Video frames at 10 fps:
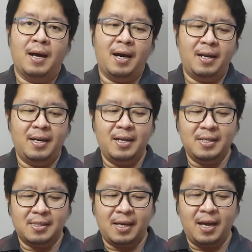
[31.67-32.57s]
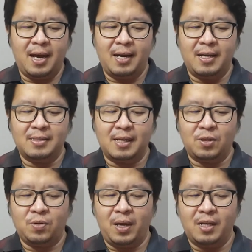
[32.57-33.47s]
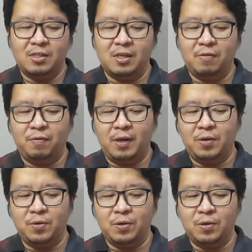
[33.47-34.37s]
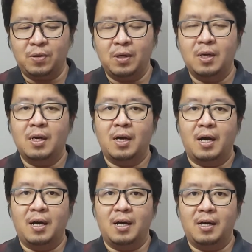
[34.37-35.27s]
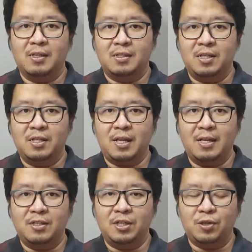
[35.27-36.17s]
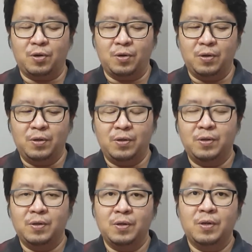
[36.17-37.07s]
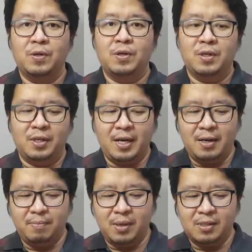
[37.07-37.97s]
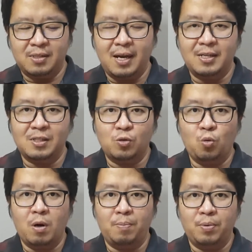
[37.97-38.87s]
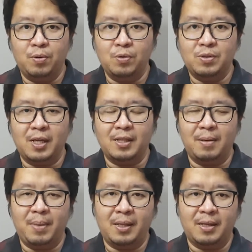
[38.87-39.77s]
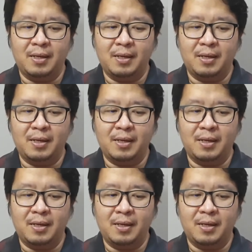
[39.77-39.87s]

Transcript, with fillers: Hari ini saya ada satu action figure uh, si Tanjiro Yang bersaiz 20 cm